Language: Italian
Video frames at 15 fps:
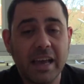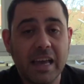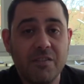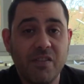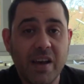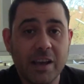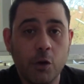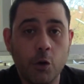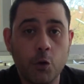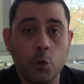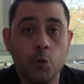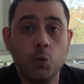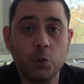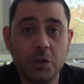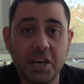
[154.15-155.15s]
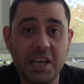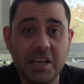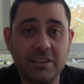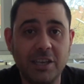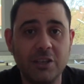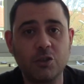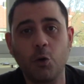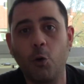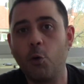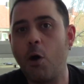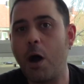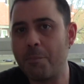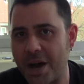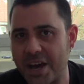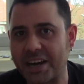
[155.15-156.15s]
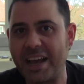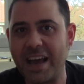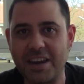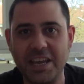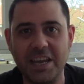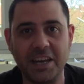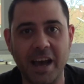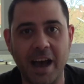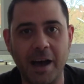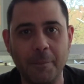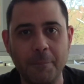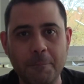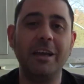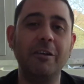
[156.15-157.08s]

che vengono nutriti solo a margarina.